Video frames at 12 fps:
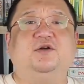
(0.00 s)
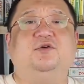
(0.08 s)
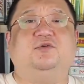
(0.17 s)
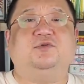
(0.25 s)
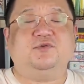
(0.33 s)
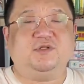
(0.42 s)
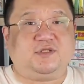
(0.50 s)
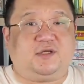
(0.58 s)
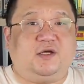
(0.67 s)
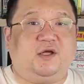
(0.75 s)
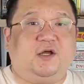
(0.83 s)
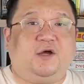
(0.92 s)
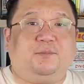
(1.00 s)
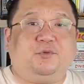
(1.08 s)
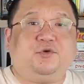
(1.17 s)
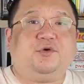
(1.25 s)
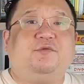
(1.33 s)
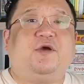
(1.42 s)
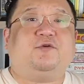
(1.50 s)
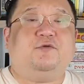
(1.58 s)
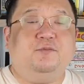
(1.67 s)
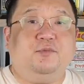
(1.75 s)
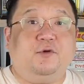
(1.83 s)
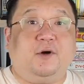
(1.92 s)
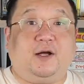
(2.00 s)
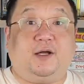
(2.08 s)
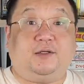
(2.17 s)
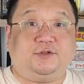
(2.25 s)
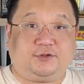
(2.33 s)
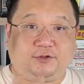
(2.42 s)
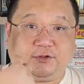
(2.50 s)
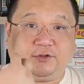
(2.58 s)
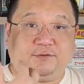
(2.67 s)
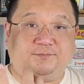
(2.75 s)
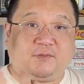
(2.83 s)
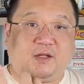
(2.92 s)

各种东西不外公布啊，就是，